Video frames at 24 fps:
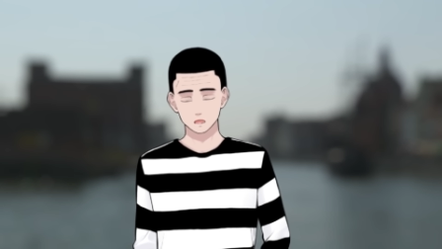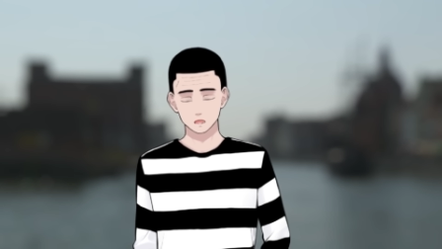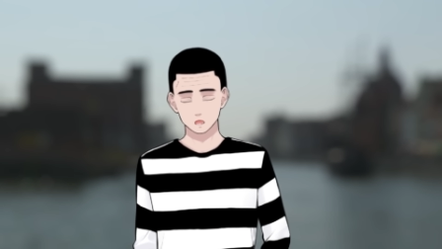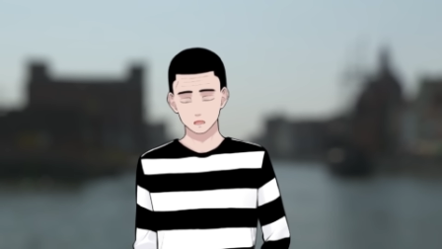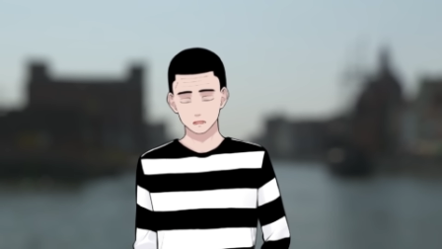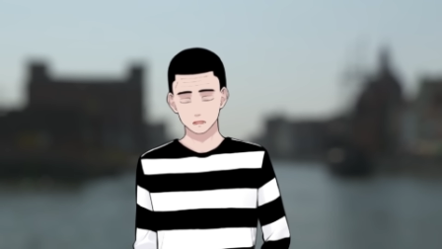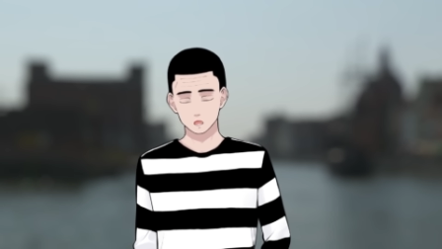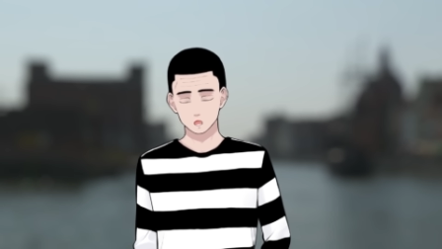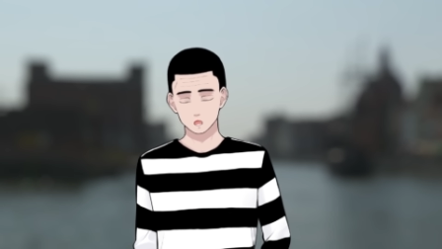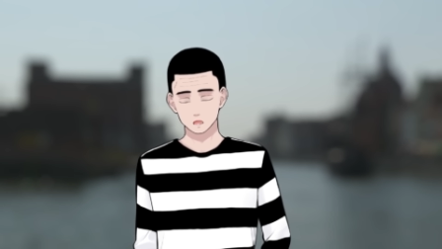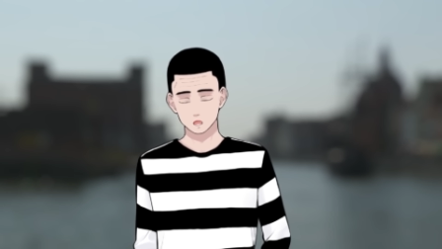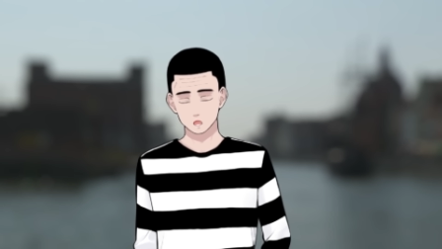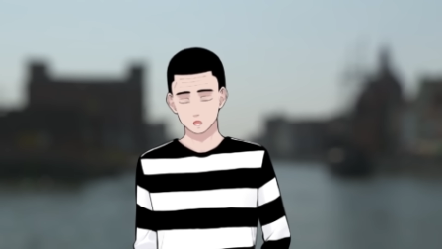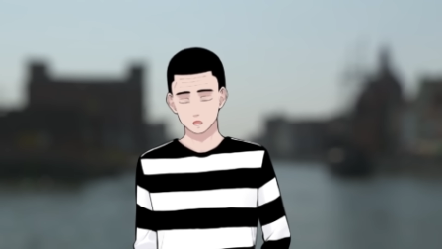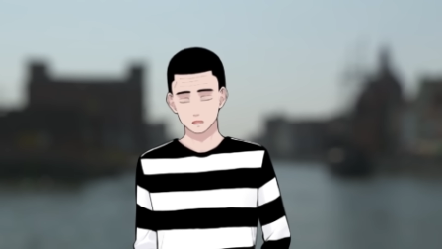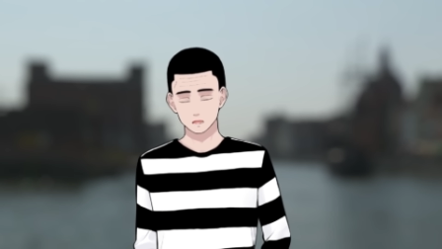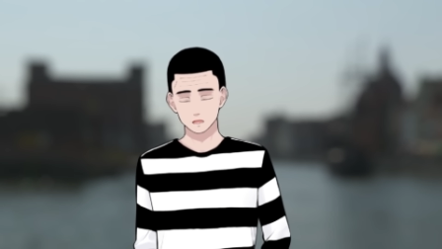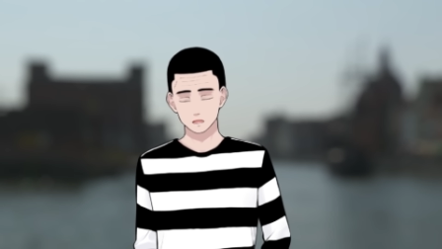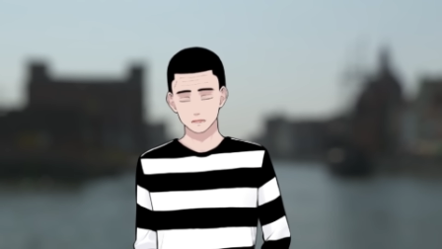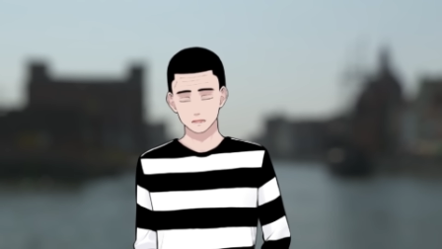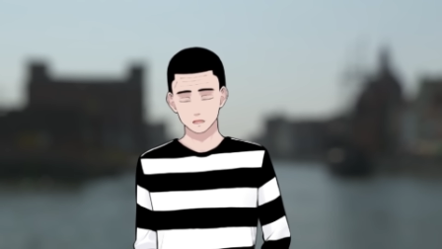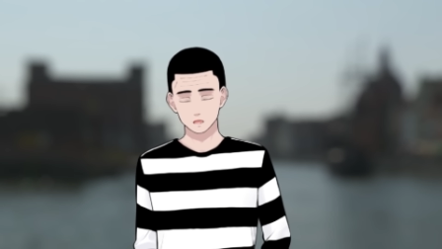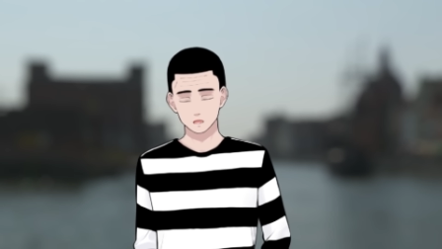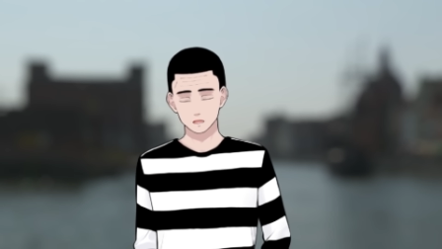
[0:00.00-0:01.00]
この
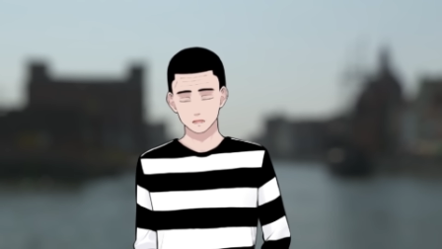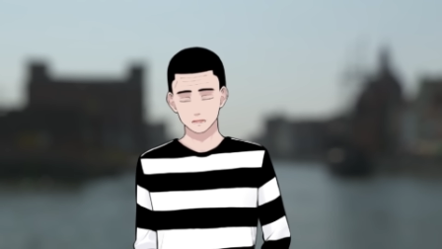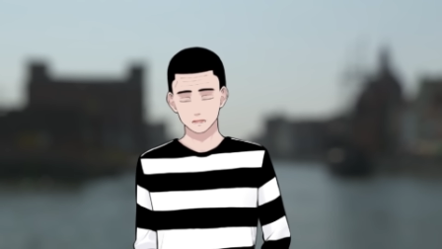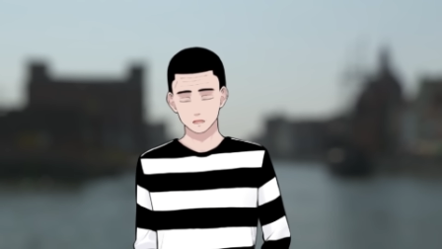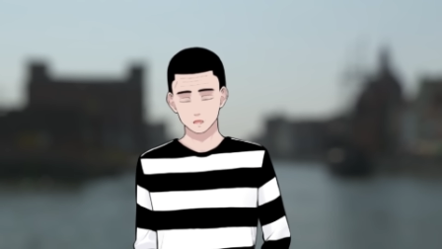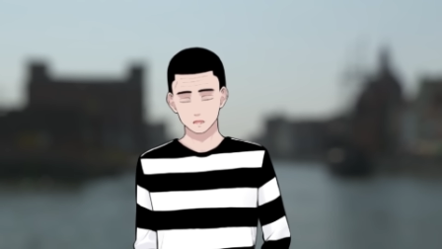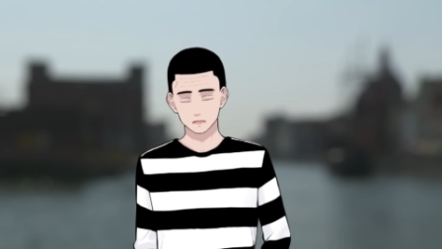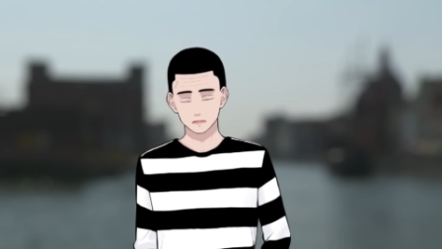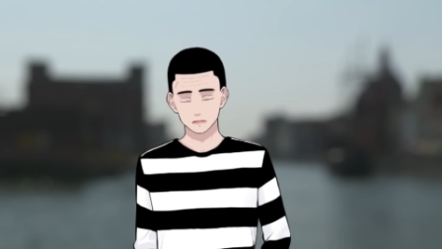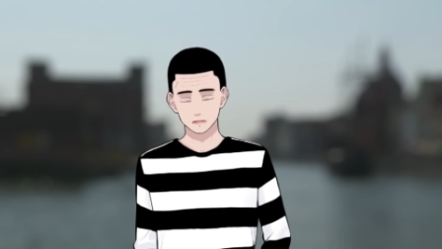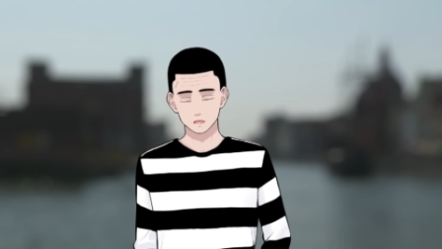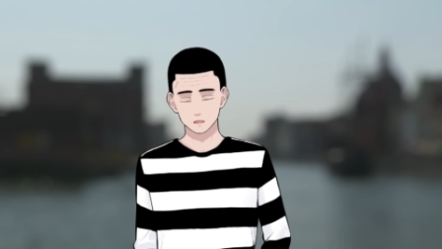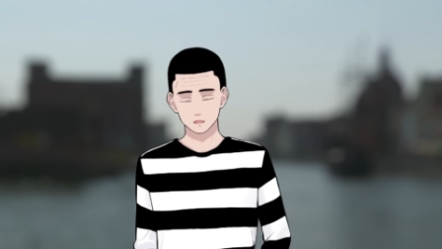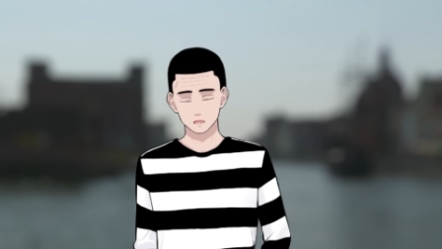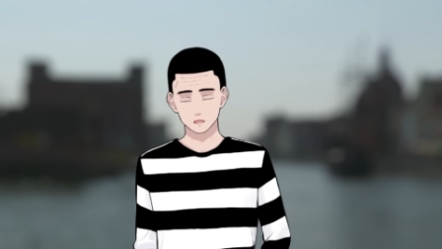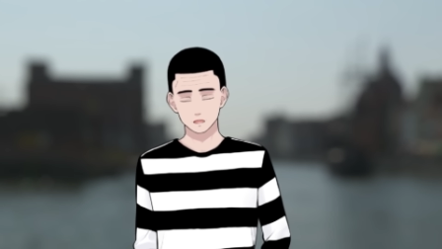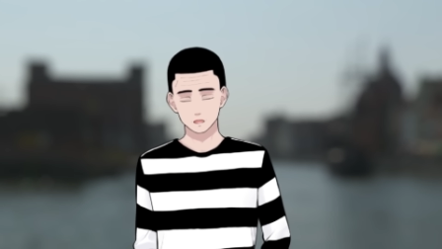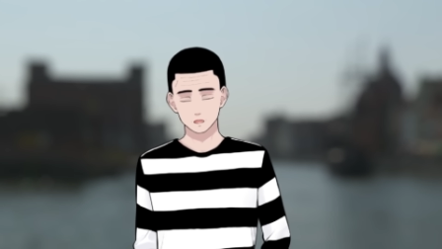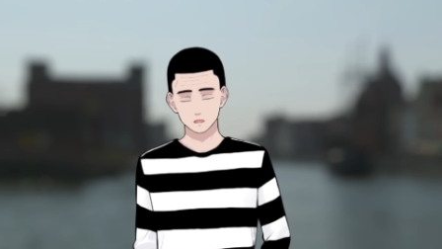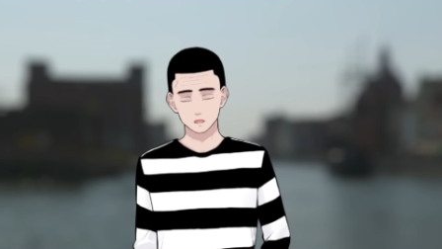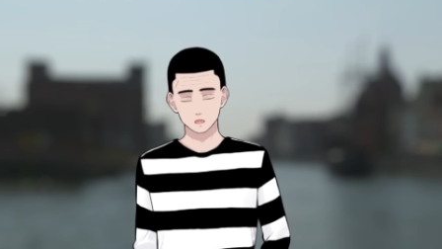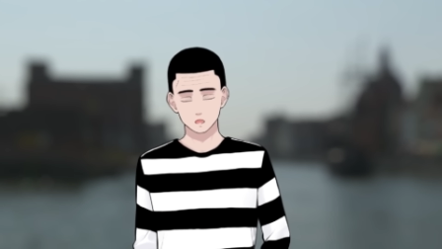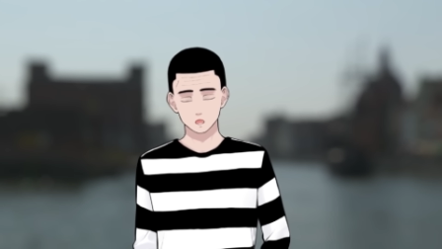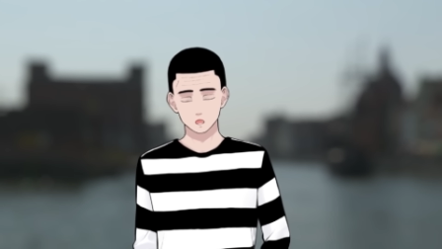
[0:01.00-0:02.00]
集団が形成され
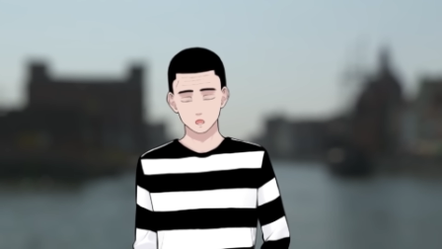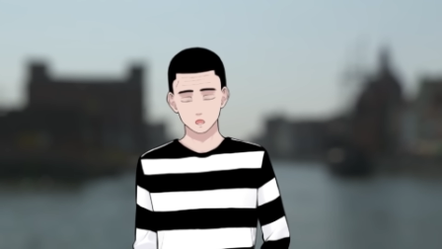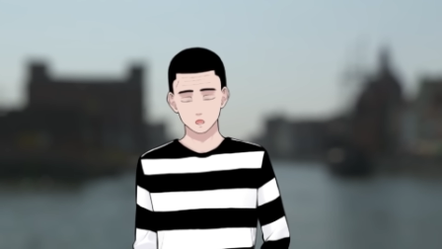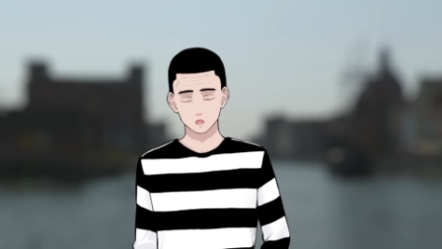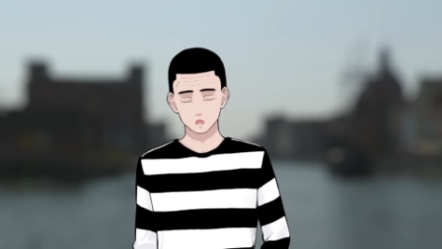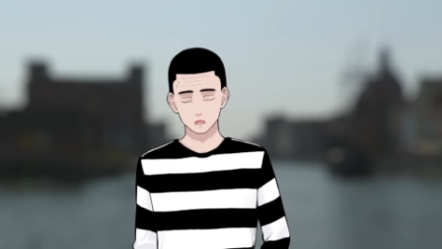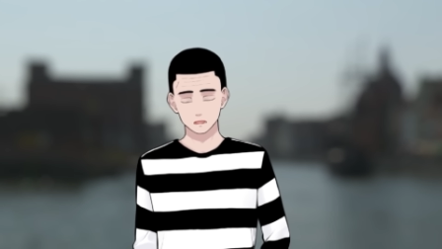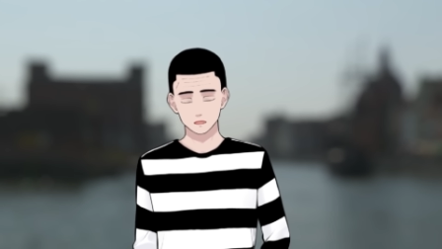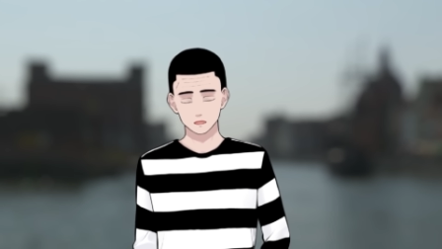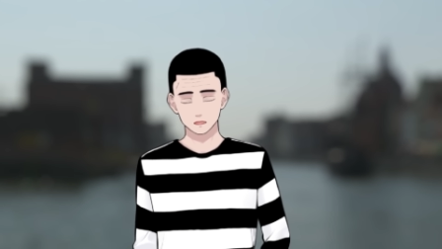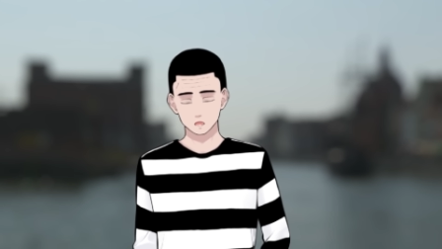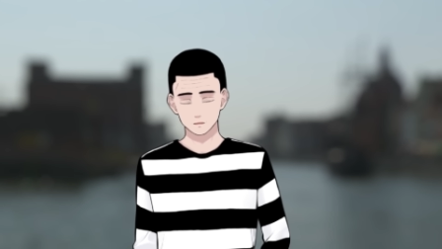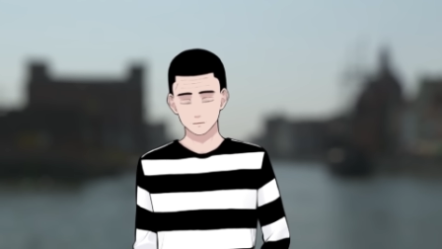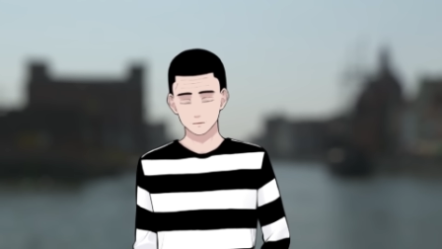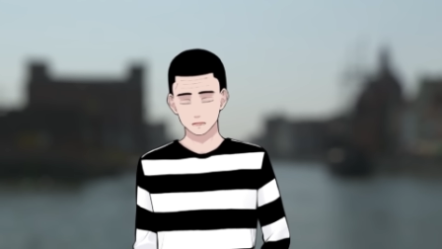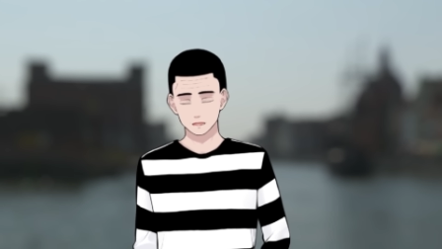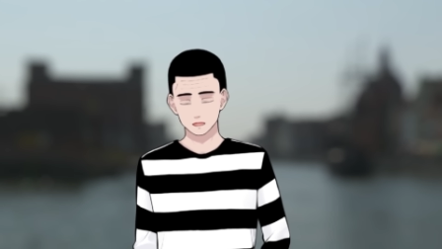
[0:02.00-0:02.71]
てどういう形